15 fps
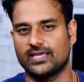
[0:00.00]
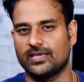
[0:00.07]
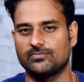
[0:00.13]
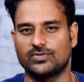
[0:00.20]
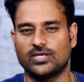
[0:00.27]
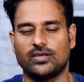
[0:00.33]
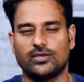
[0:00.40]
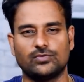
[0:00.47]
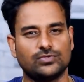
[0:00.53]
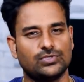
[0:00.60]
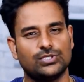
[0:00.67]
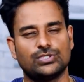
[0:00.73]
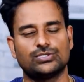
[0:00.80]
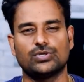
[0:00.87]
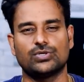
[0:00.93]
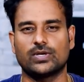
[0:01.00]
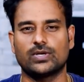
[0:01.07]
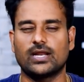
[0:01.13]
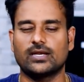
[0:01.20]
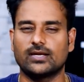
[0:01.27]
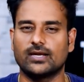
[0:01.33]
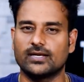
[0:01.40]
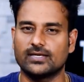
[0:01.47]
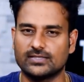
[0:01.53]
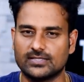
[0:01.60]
ఏం తెలియవు సో రాను రాను అయితే